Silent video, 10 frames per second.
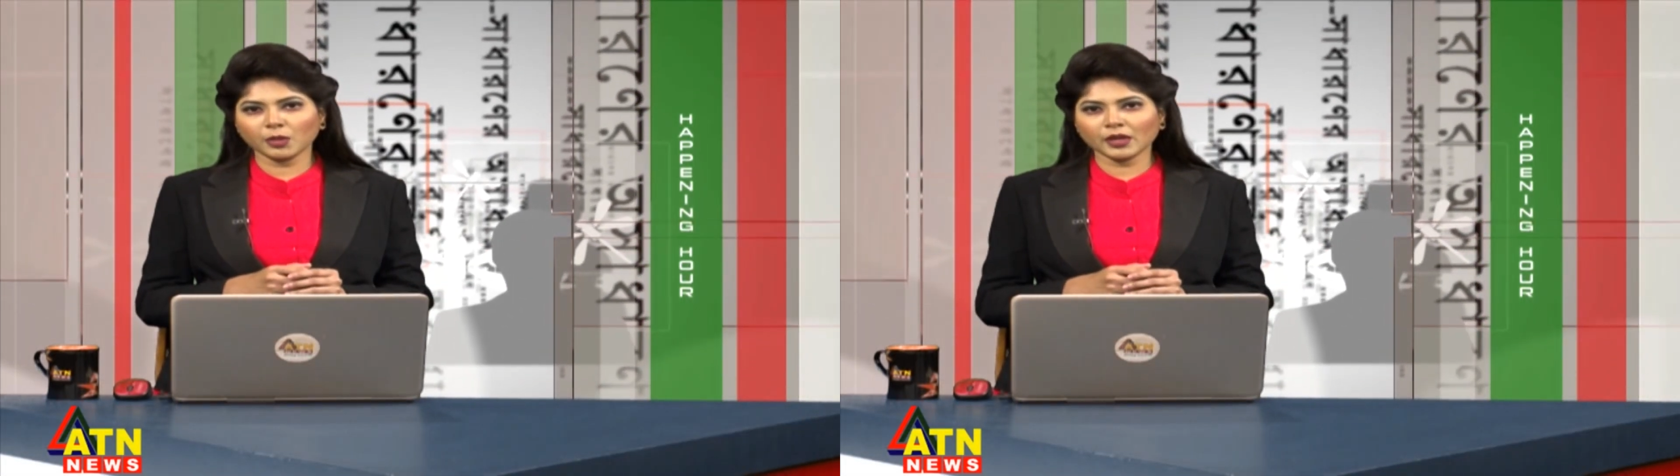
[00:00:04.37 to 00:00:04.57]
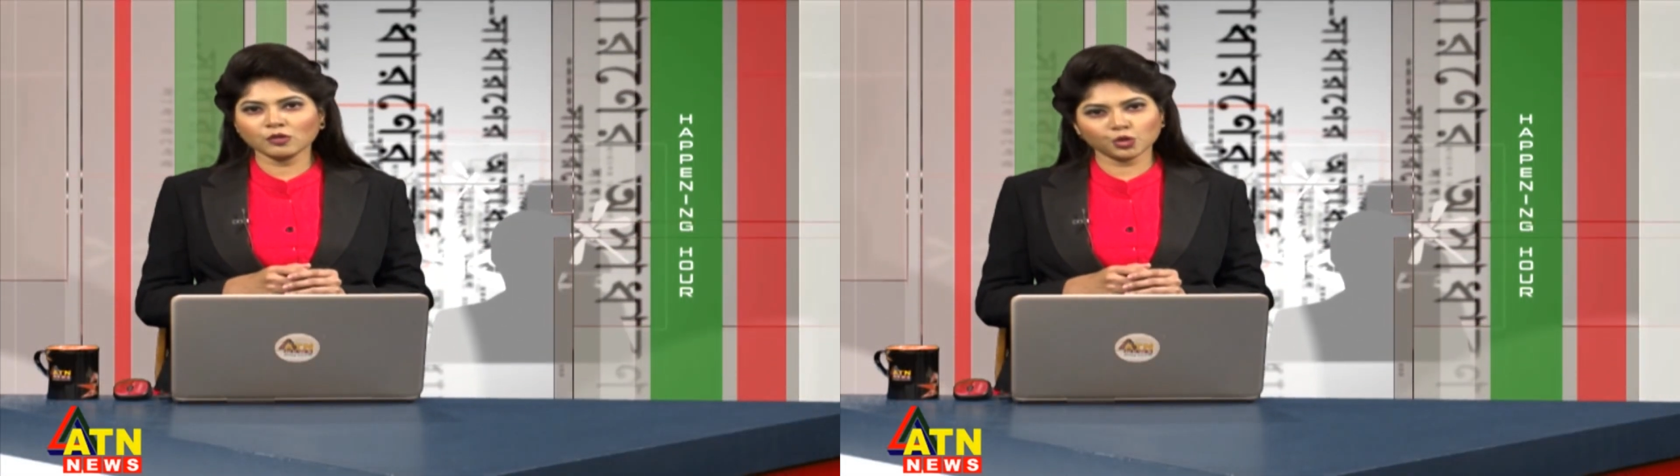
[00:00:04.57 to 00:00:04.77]

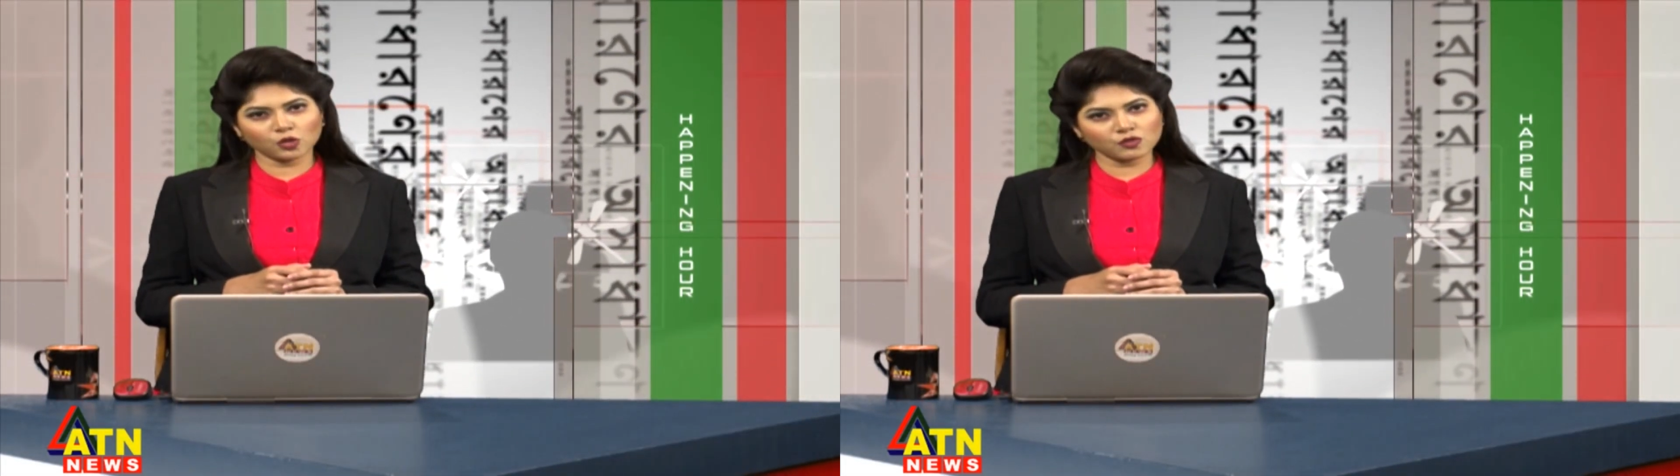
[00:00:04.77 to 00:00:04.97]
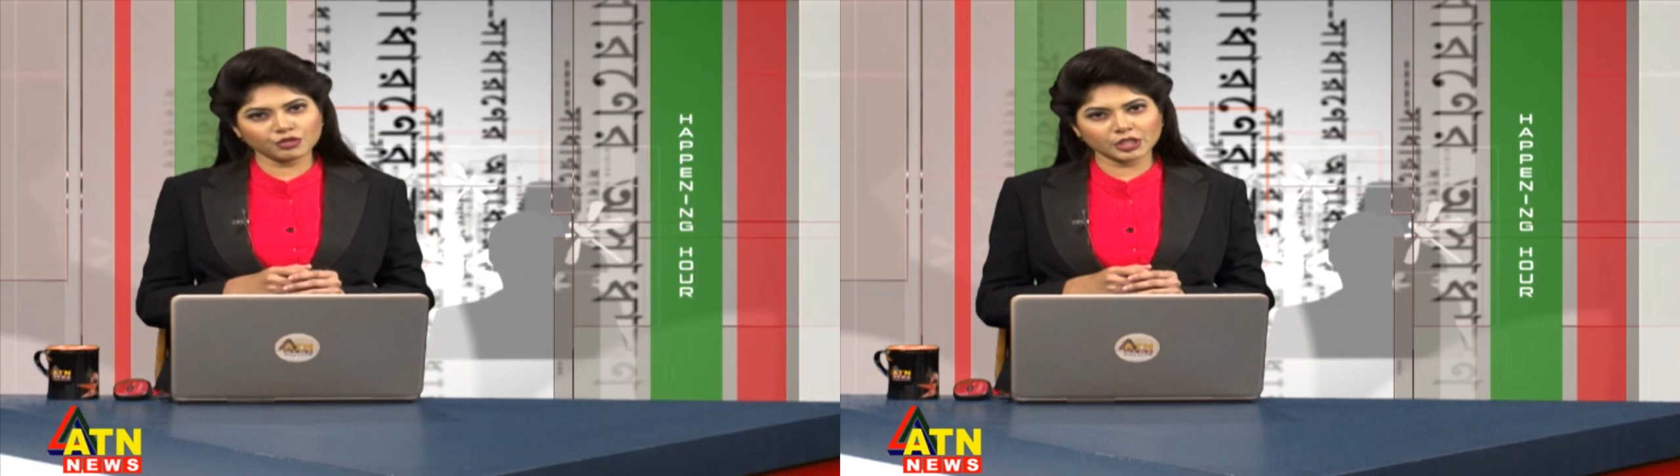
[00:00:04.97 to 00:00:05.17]
বিমান ও
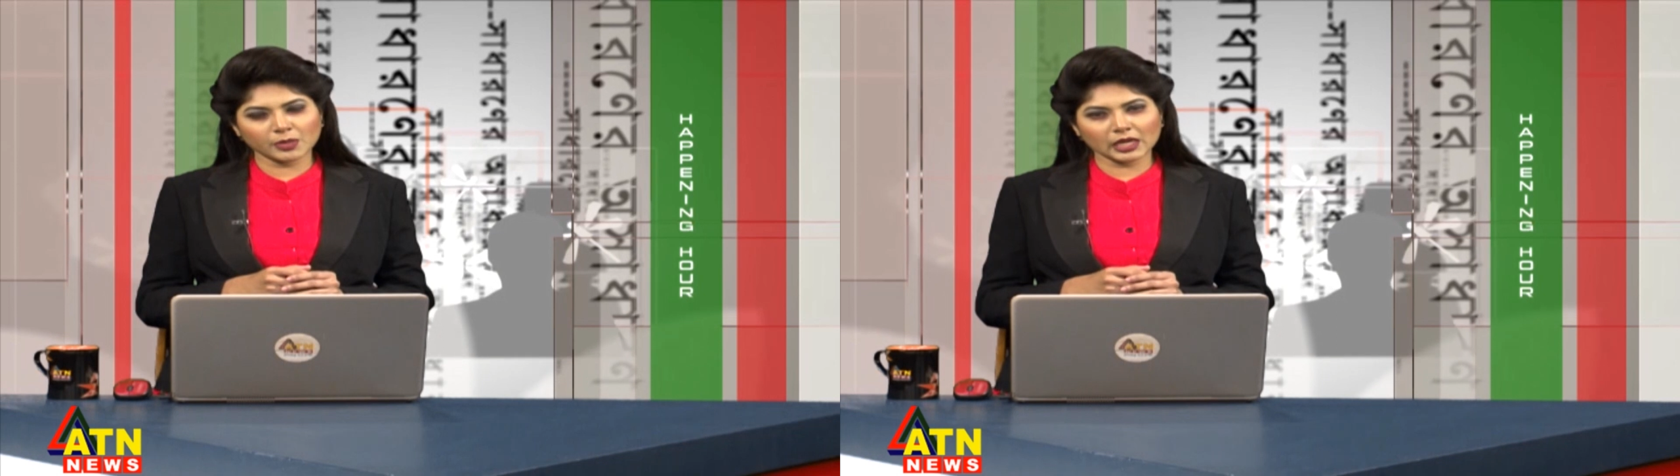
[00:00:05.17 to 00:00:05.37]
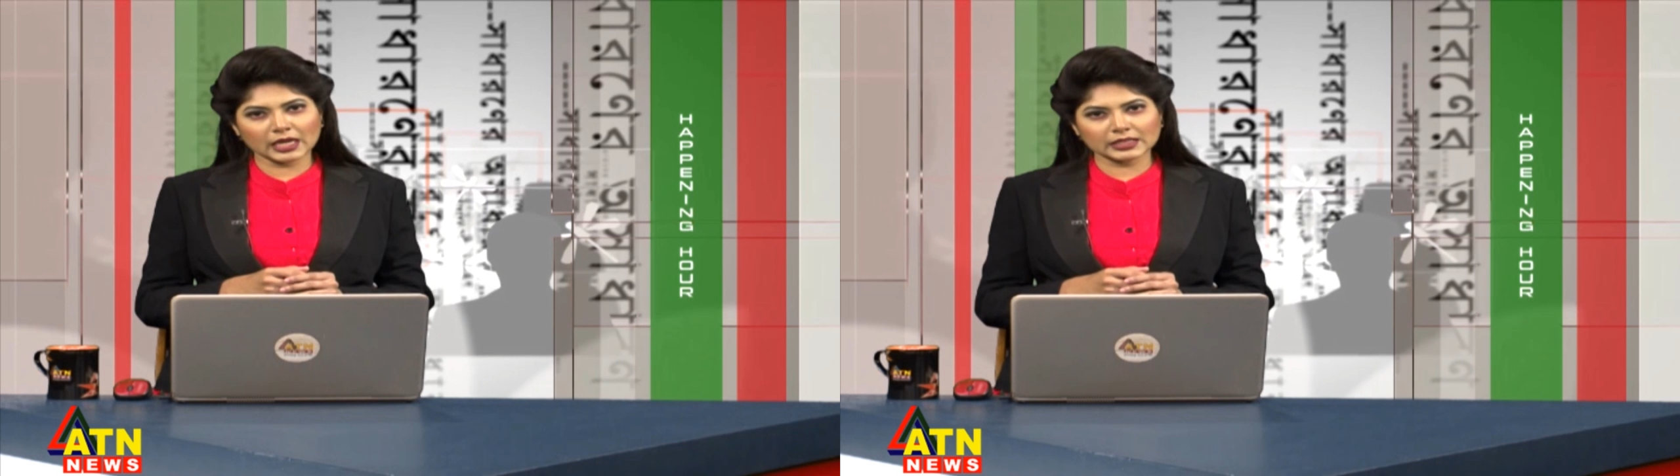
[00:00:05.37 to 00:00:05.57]
সমুদ্র
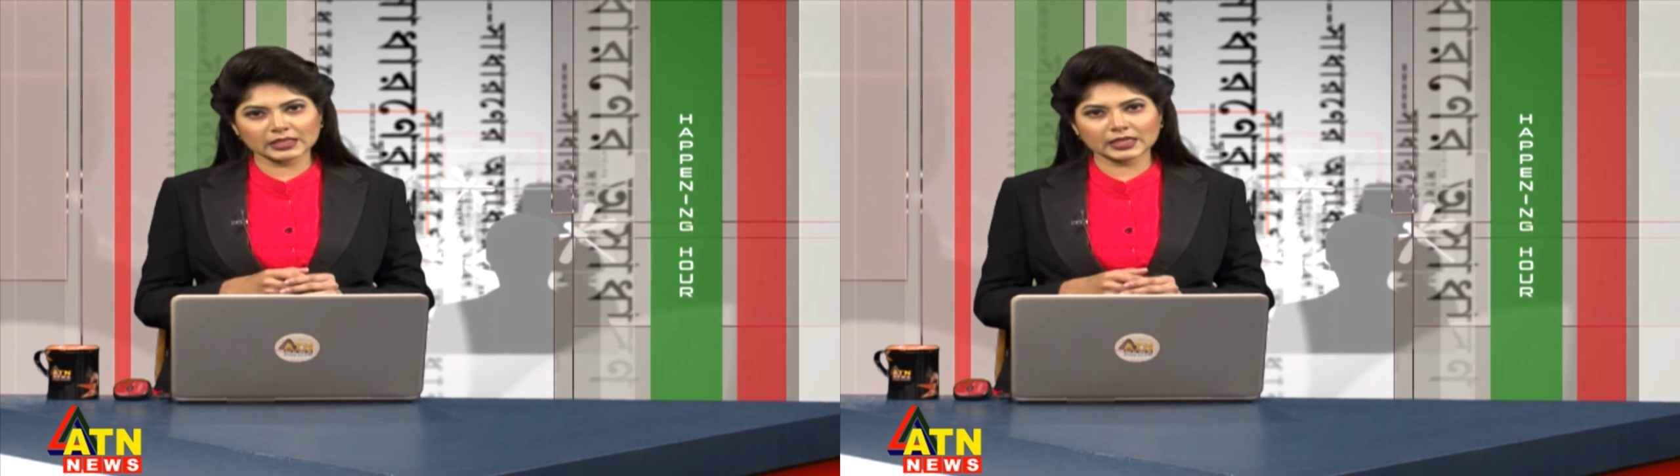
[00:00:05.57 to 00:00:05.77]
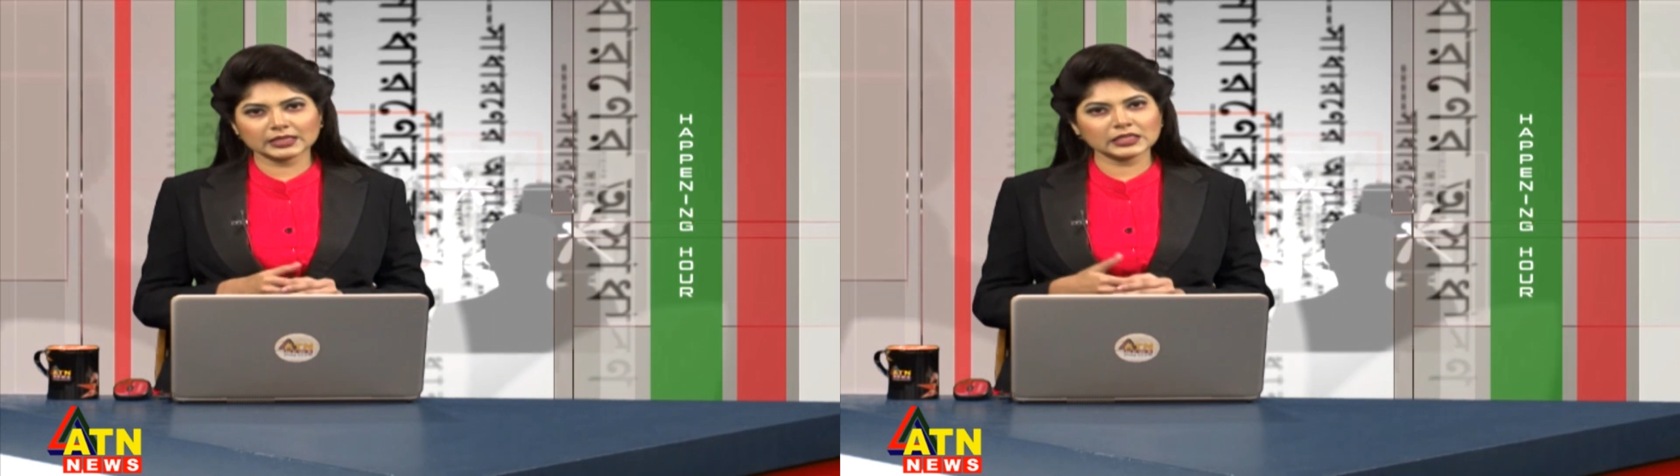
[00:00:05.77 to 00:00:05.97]
সীমার
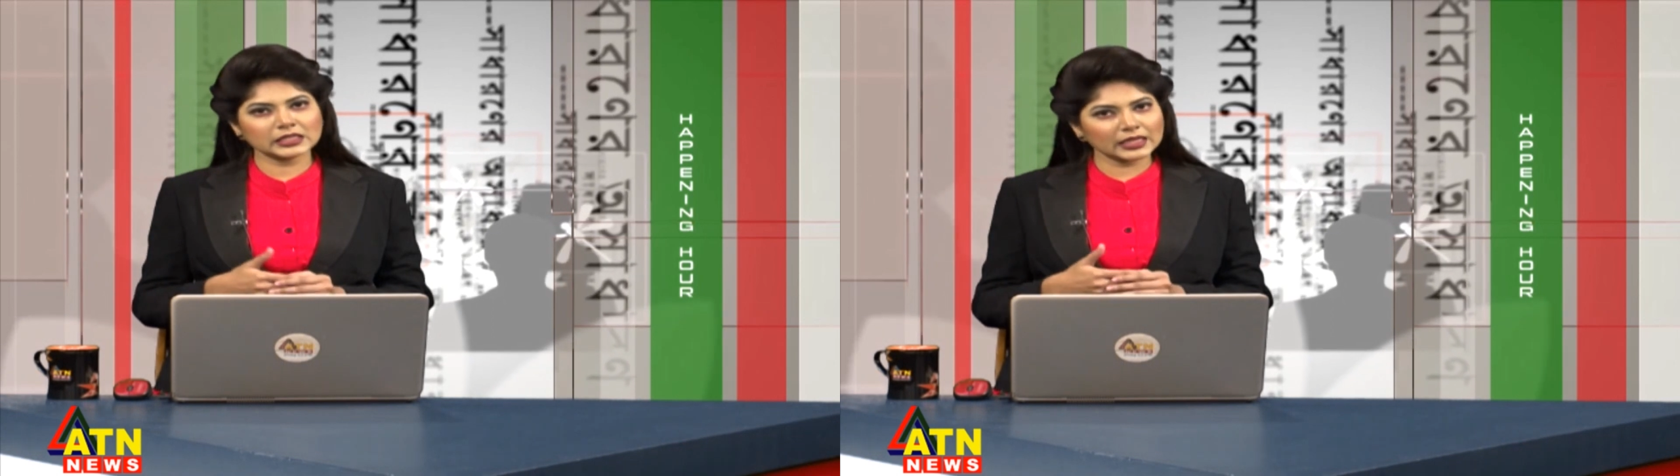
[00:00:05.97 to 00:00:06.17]
কাছাকাছি